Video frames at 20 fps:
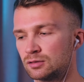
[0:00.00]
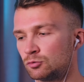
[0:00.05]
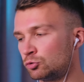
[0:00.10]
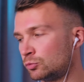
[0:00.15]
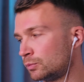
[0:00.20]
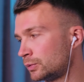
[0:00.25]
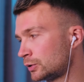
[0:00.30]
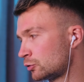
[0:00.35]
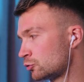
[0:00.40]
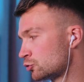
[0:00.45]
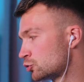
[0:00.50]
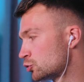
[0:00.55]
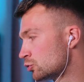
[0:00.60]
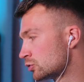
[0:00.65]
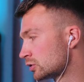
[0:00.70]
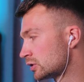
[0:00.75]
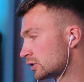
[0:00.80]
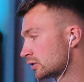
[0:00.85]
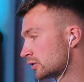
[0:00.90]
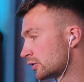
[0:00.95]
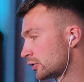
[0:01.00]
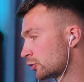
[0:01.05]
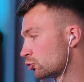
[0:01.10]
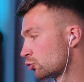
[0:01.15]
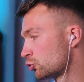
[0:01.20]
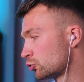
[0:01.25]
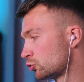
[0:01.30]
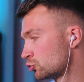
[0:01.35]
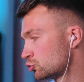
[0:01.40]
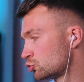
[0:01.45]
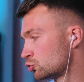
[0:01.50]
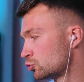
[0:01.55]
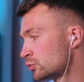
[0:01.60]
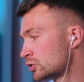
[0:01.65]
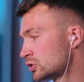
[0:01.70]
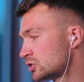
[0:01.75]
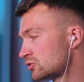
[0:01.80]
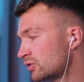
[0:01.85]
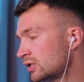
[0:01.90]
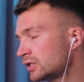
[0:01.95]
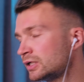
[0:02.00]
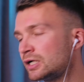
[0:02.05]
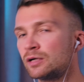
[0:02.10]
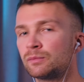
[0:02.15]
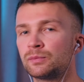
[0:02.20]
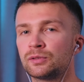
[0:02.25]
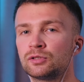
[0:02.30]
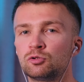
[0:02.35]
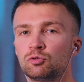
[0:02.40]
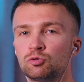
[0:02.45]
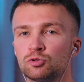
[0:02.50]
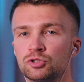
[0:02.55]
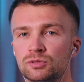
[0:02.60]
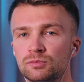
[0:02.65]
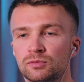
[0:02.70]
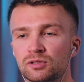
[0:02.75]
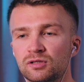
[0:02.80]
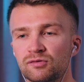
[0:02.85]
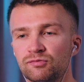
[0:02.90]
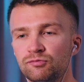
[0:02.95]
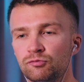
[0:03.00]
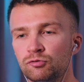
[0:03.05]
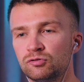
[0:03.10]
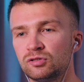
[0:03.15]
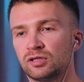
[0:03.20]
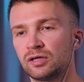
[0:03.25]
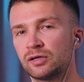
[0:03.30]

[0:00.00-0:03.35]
он подключен к рекордеру Zoom H1, как предыдущий микрофон.